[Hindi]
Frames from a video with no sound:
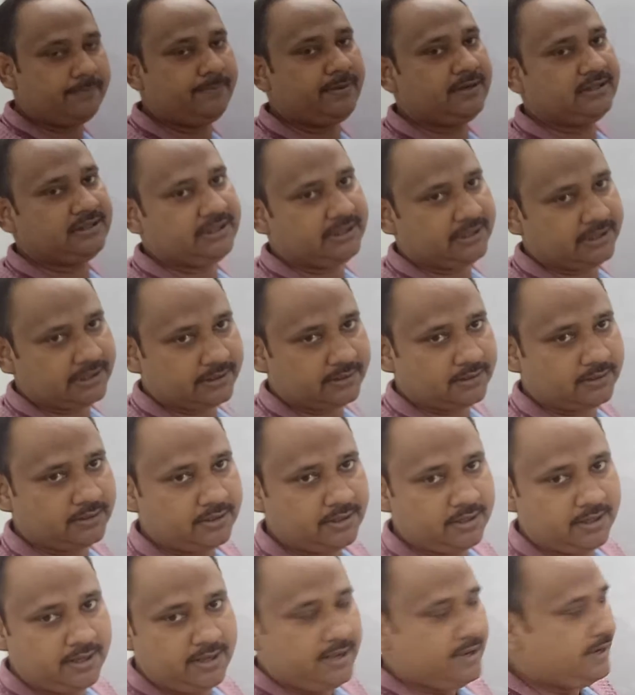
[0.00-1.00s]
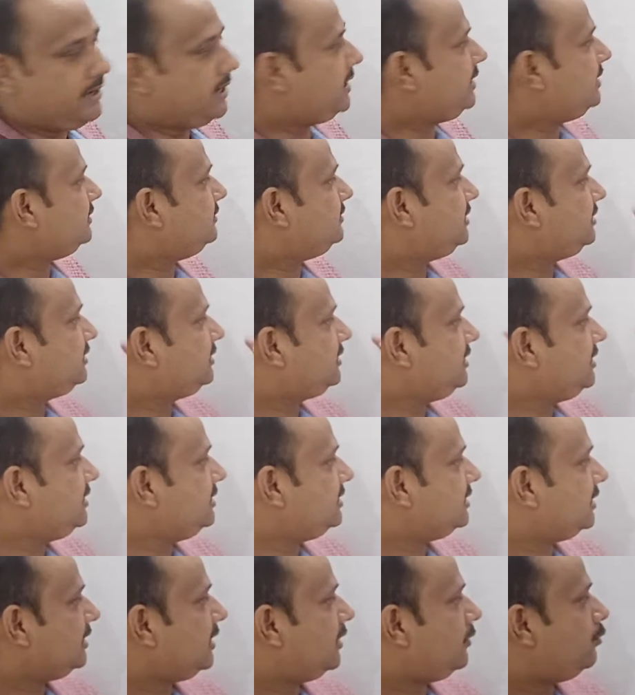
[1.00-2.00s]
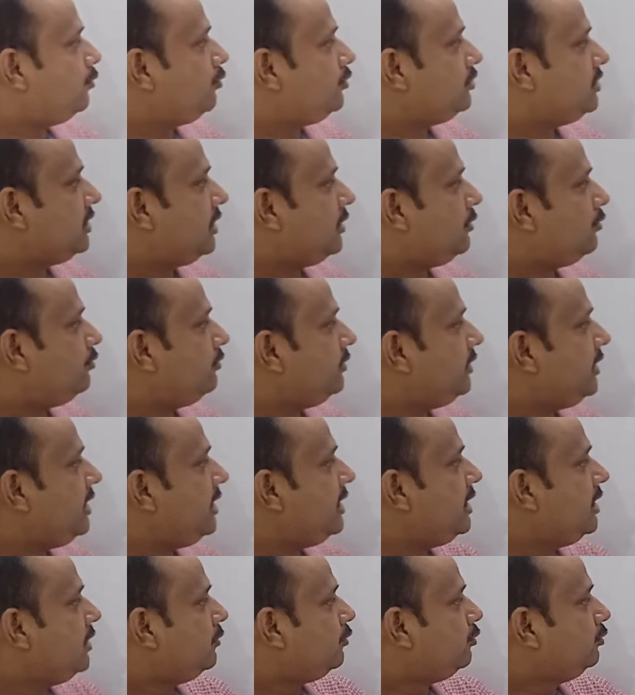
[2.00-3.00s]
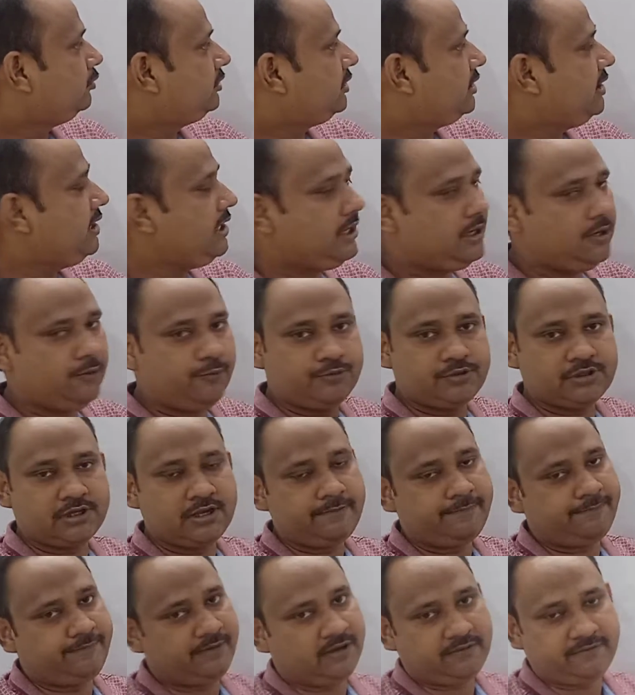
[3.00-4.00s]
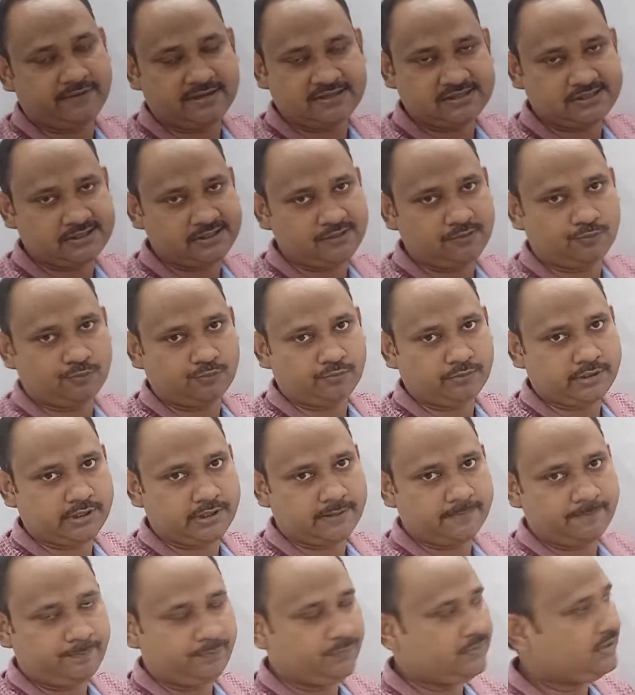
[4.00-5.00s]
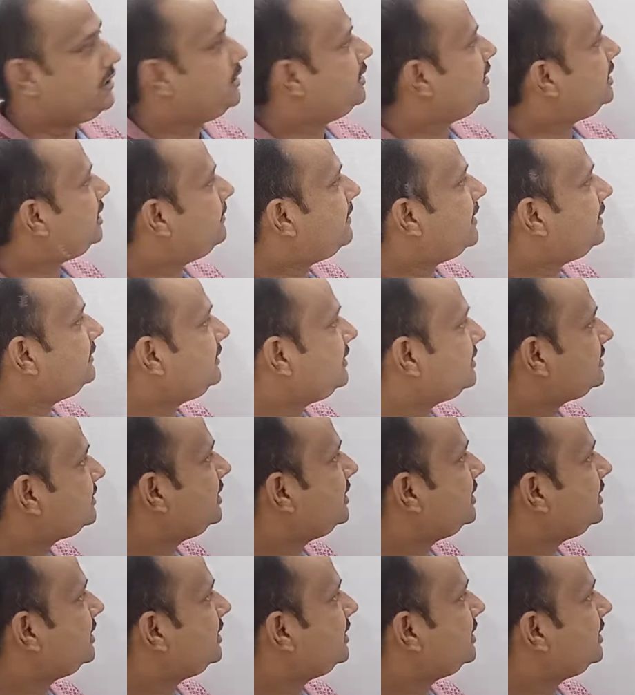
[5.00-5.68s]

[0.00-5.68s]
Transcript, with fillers: आवृत्ति के यानी जितनी ज़्यादा ऊर्जा होगी उतनी ही उसकी फ्रीक्वेंसी होगी ये बात